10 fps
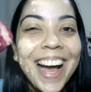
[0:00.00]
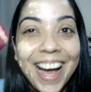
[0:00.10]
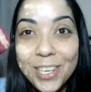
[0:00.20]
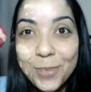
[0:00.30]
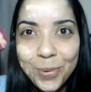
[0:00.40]

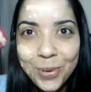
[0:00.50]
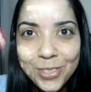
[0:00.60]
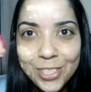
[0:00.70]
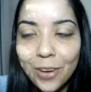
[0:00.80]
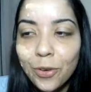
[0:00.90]
a esponja
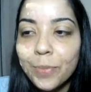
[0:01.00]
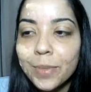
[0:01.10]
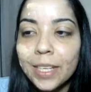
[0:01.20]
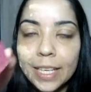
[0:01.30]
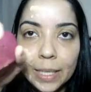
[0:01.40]
está
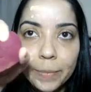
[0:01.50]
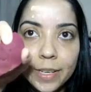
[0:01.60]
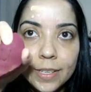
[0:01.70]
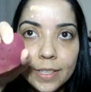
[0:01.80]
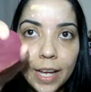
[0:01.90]
úmida e é da
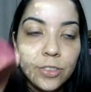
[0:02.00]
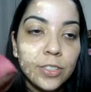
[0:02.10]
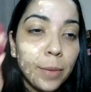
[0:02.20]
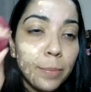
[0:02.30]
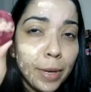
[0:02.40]
Mari
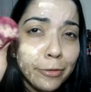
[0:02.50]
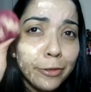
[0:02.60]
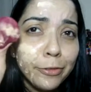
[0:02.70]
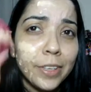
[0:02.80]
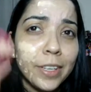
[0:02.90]
tá bem
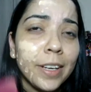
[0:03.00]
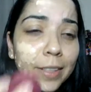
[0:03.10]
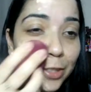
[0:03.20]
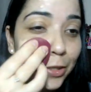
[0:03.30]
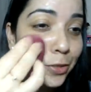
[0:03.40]
fofinha
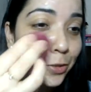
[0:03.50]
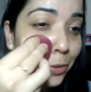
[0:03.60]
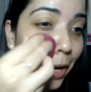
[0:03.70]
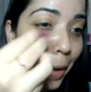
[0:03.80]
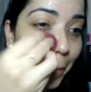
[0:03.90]
ela, gente.
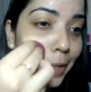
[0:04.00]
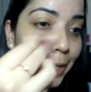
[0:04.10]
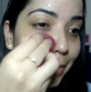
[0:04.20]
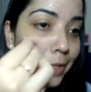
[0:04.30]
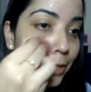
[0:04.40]
Tô
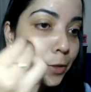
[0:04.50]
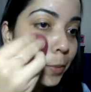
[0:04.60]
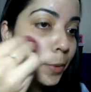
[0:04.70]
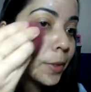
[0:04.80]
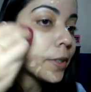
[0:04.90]
amando essa
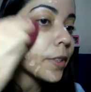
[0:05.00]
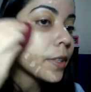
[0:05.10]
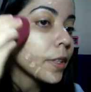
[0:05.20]
esponja.